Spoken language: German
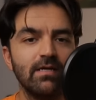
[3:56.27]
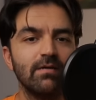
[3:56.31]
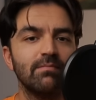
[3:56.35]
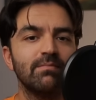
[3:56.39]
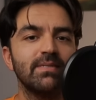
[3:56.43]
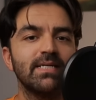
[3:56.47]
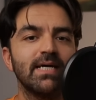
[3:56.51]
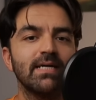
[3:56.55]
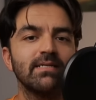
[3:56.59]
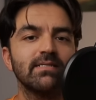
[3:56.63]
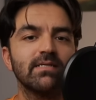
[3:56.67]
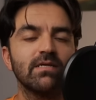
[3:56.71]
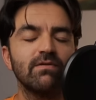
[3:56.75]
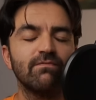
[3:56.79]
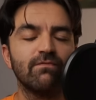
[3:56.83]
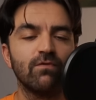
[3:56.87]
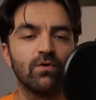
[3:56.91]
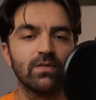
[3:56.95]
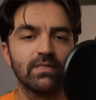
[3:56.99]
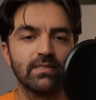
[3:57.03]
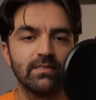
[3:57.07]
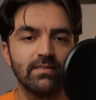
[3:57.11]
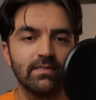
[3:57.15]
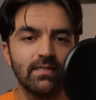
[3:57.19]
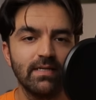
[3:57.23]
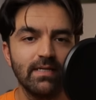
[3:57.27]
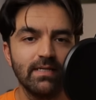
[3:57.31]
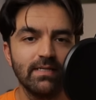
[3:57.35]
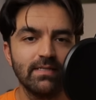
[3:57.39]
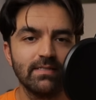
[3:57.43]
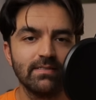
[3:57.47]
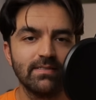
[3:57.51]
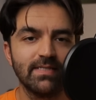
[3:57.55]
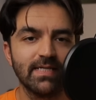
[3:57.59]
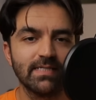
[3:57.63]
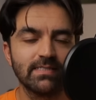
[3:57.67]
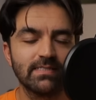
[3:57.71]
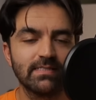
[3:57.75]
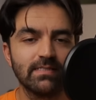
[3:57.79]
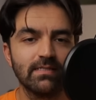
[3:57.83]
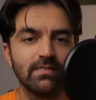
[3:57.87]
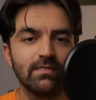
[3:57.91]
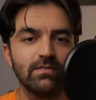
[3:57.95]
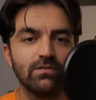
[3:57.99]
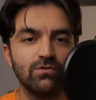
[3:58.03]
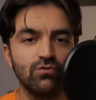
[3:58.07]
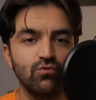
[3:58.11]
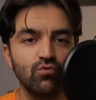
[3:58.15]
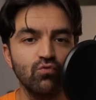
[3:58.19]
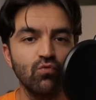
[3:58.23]
Mit anderen Worten, dass
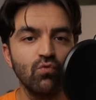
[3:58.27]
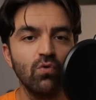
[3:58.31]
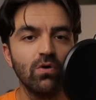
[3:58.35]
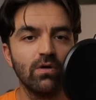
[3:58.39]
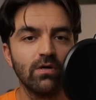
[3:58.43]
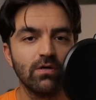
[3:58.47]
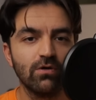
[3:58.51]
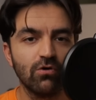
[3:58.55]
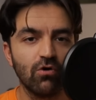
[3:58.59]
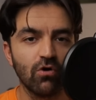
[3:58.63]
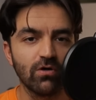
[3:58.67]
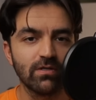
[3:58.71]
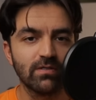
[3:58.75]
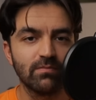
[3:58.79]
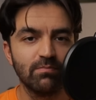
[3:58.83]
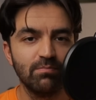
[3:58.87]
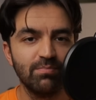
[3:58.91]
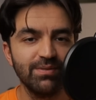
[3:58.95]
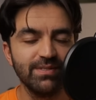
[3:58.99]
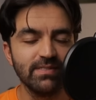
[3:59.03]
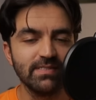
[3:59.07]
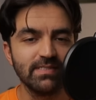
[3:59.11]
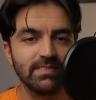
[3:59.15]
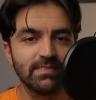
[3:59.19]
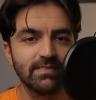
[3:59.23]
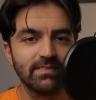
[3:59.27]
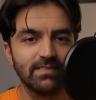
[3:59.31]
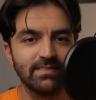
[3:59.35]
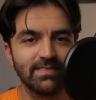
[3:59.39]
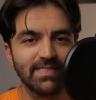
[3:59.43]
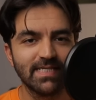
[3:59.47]
du Gott bist.